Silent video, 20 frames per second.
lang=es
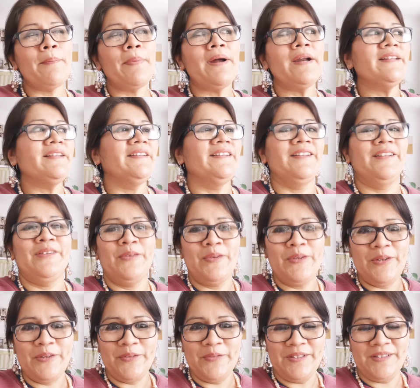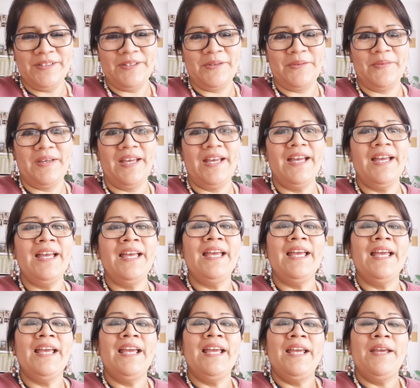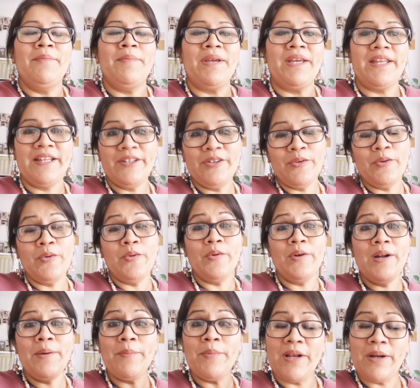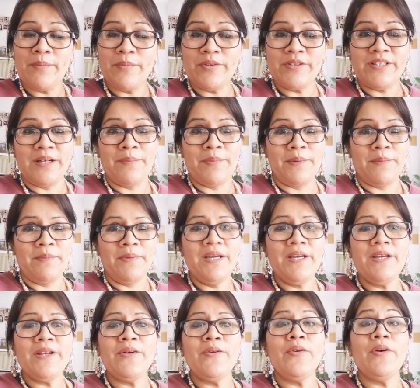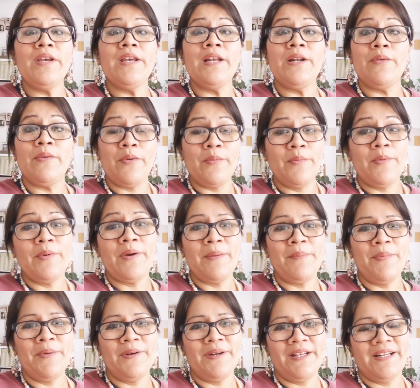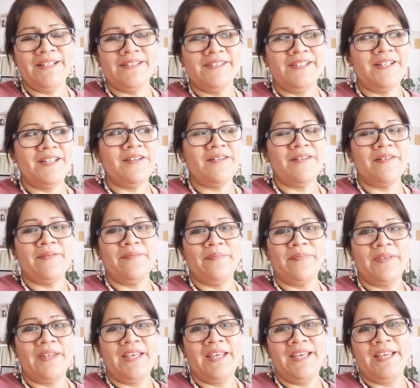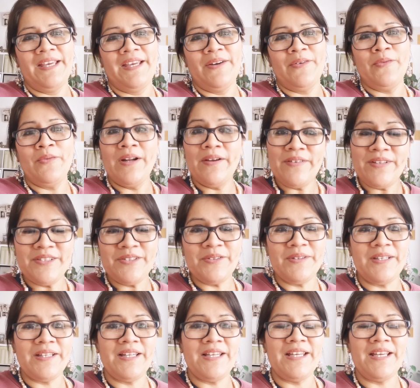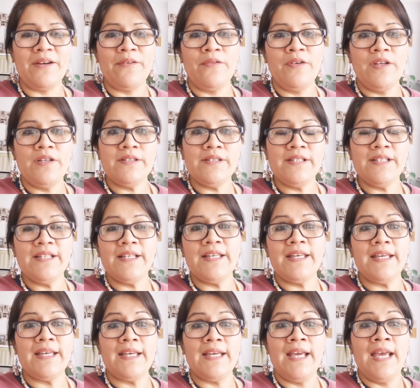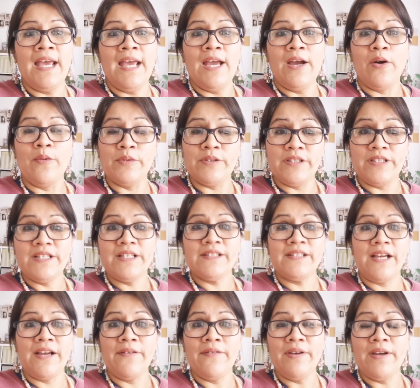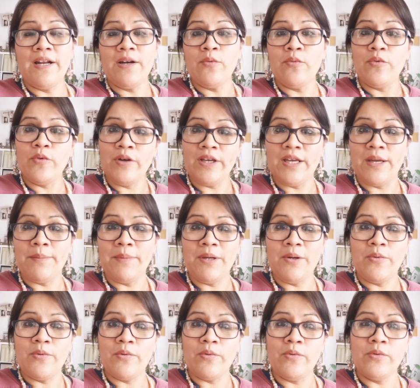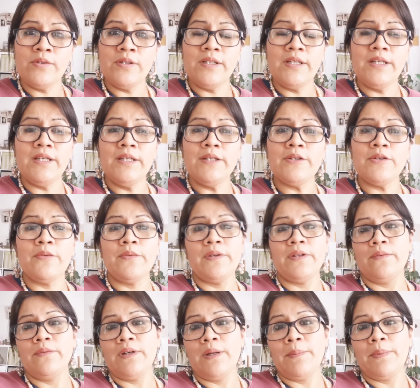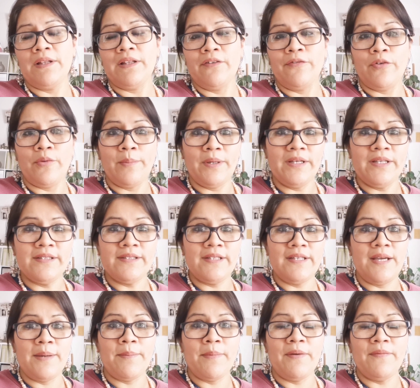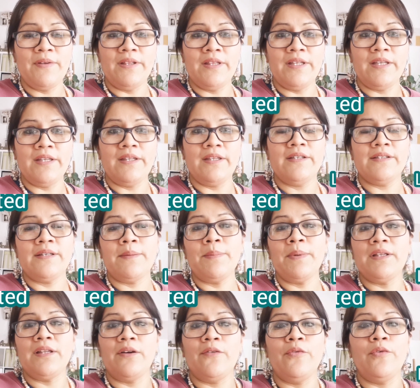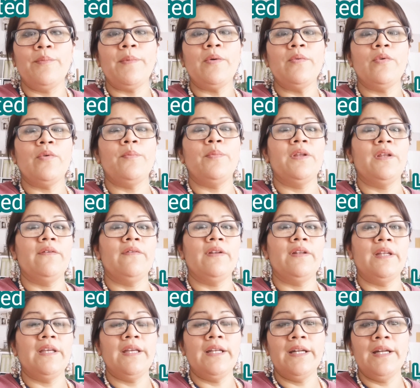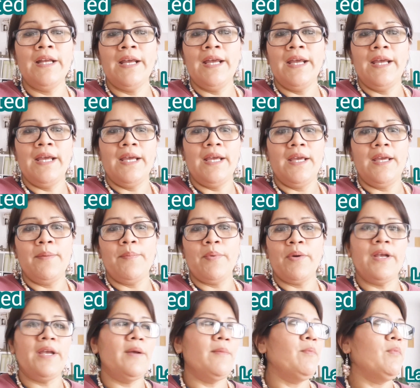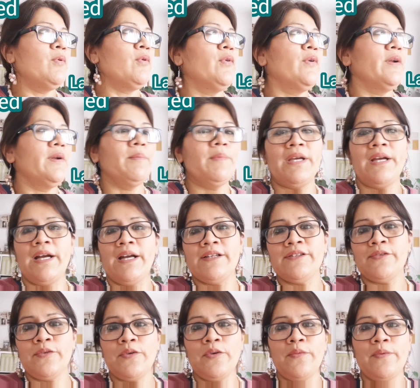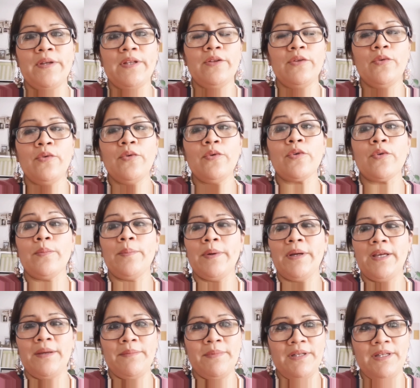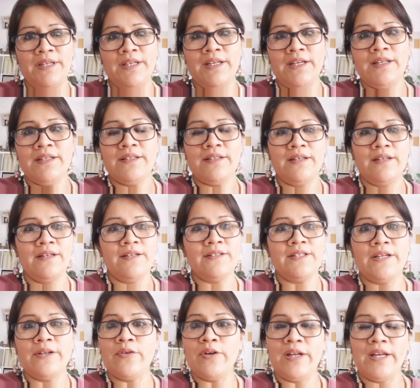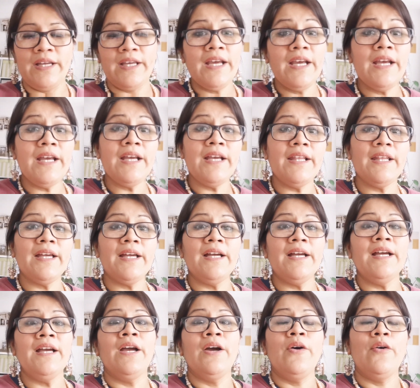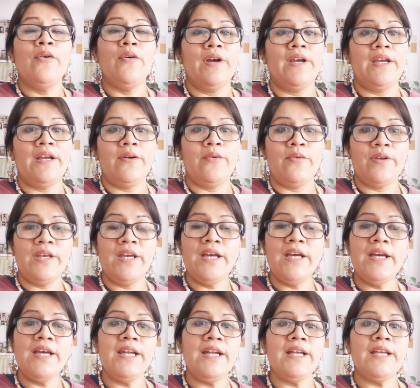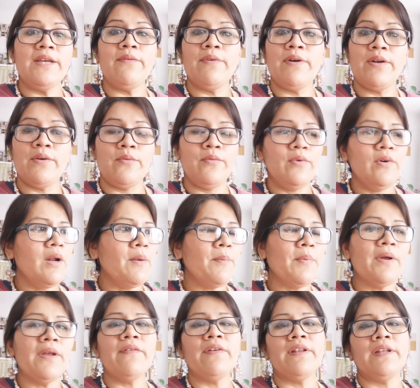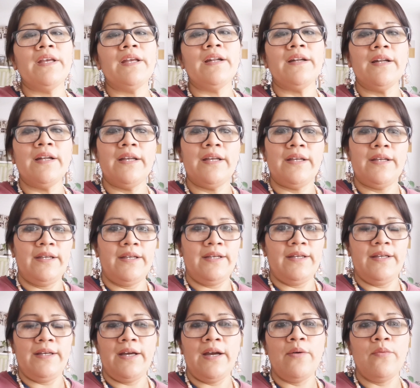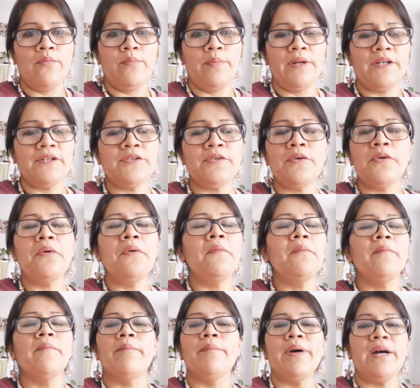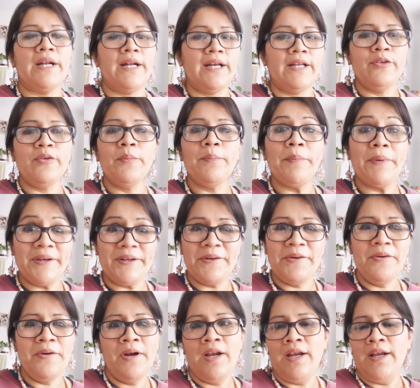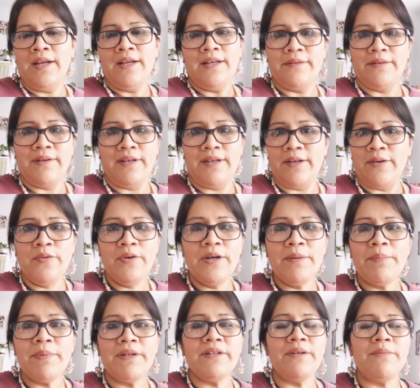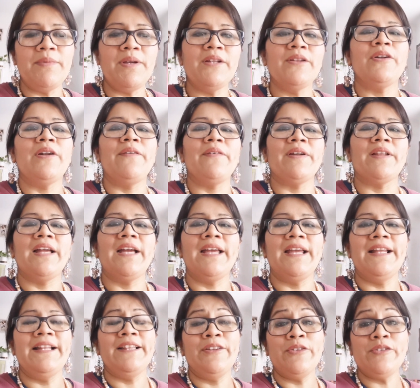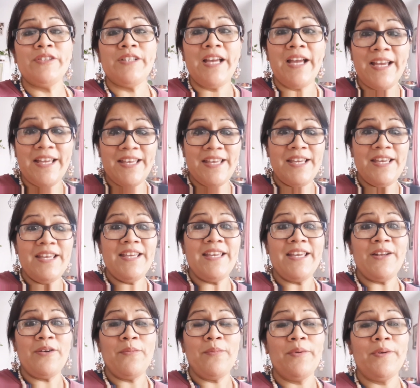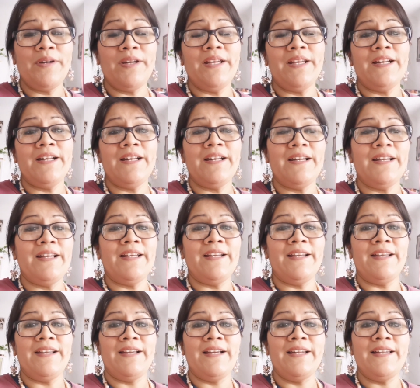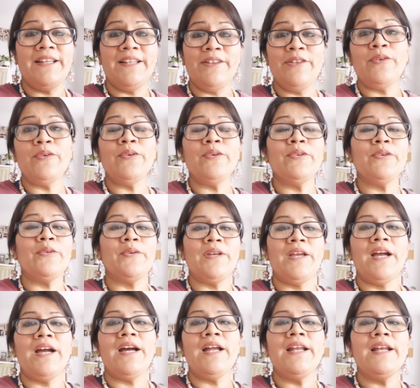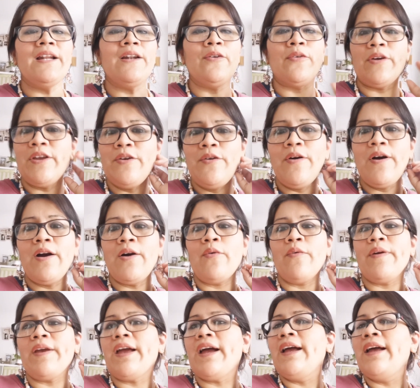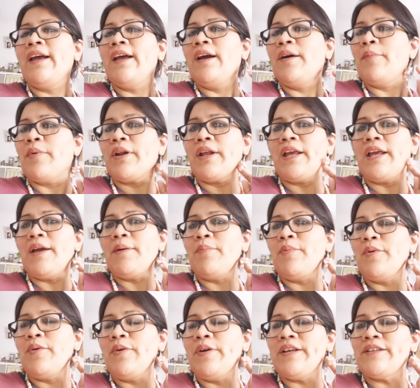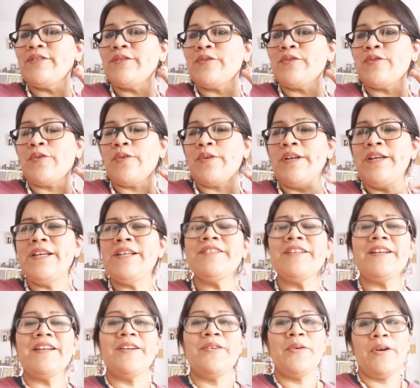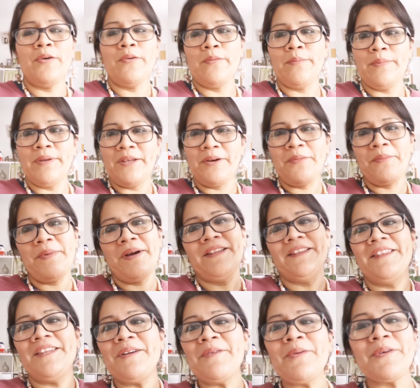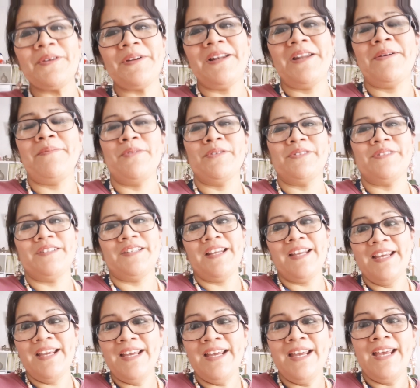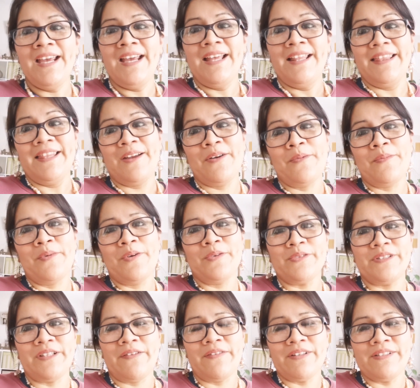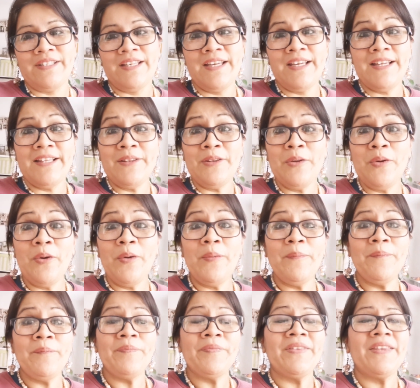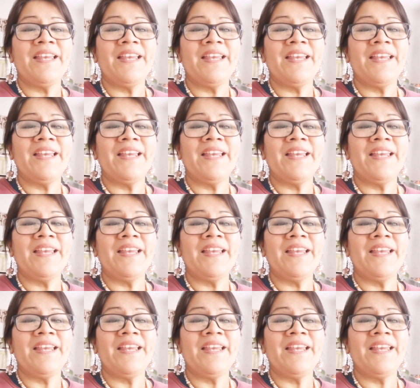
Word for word: aparte de todo el oficio, vea. Me quedan dos horas, voy a almorzar primero y luego me voy a poner a hacer eh, una bisutería. Fíjense de que, como si ya saben, algunos que ya me conocen, yo vendo en una plataforma que se llama Vinted. Esa plataforma uno puede vender eh, por ejemplo, en mi caso yo vendo ropa que a mis niñas eh, ya no les queda o que ya no quieren y bueno, uno la puede vender eh, a un precio barato, pero es un emprendimiento, la verdad. Entonces ahí quiero poner aritos, collares, lo que yo hago, vea. Por ejemplo, esto yo los hice, creo que en un video más antiguo yo les mostré de cómo lo estaba haciendo.